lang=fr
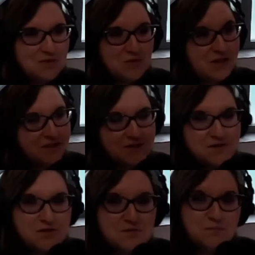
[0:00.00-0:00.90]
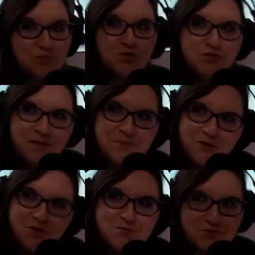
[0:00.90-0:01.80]
Des gosses. Beaucoup
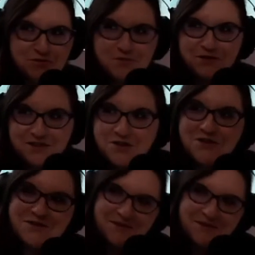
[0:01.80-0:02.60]
d'apéro pour supporter les gosses.